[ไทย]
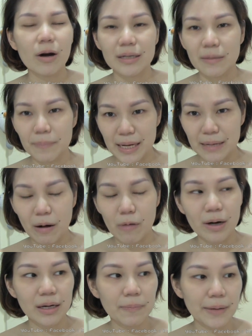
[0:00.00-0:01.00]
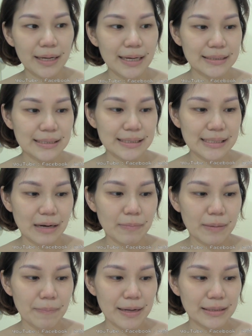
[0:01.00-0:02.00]
water pick เพราะ water pick เนี่ยจริงๆแล้ว
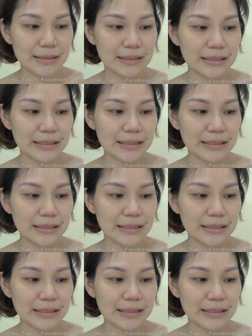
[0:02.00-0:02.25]
มันเป็น